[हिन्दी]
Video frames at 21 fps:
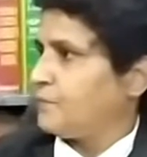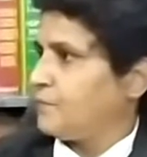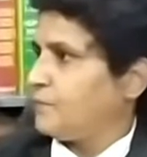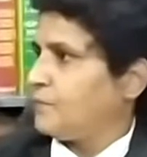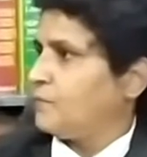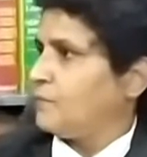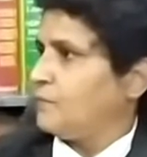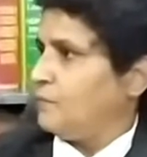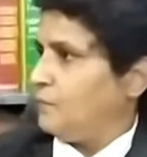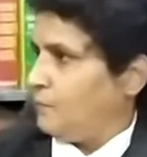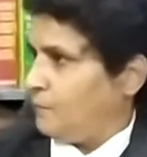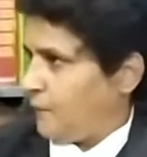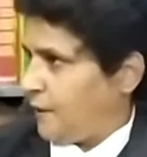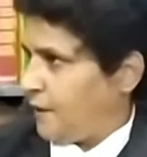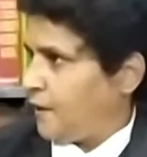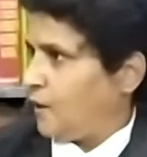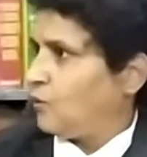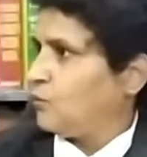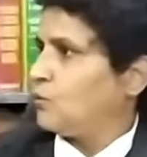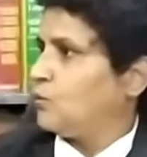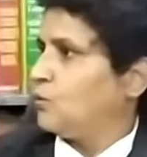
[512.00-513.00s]
हाँ
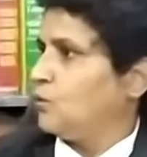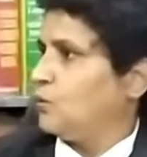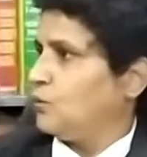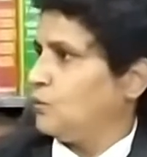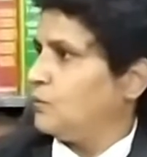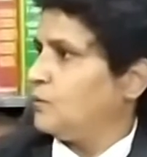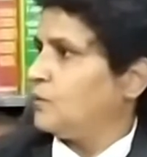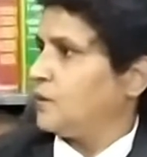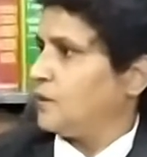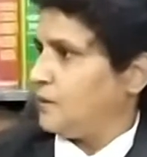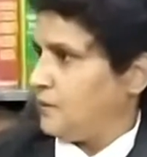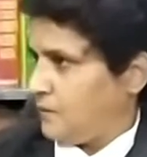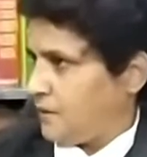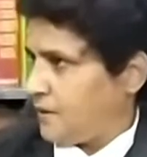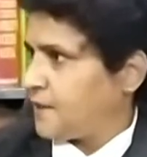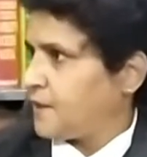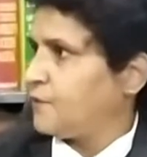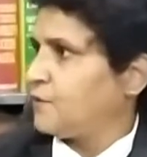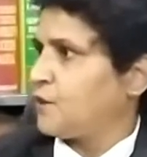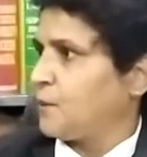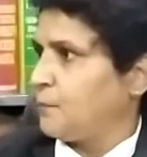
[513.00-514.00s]
महिलाओं को
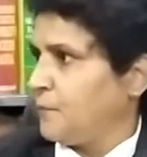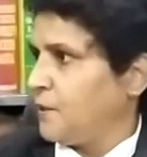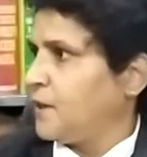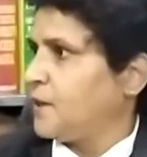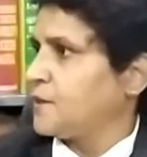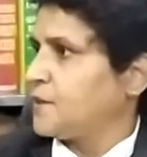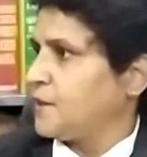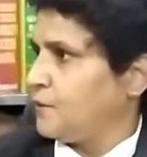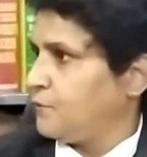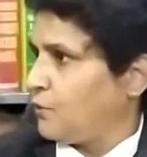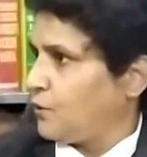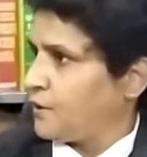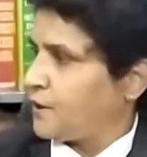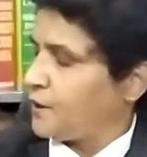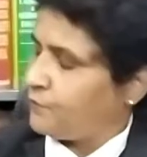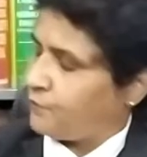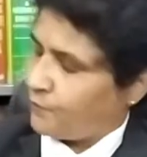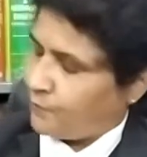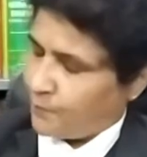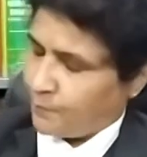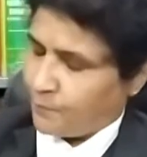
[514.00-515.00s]
रिजर्वेशन मिलना चाहिए फोर्टी
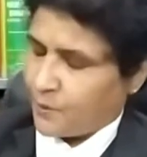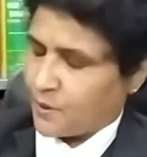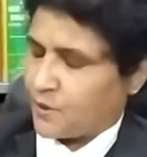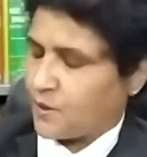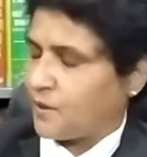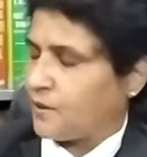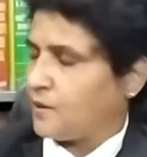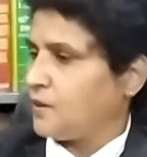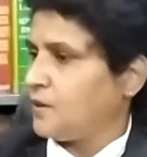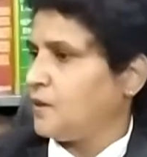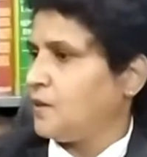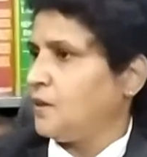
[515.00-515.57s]
फिफ्टी परसेंट जी,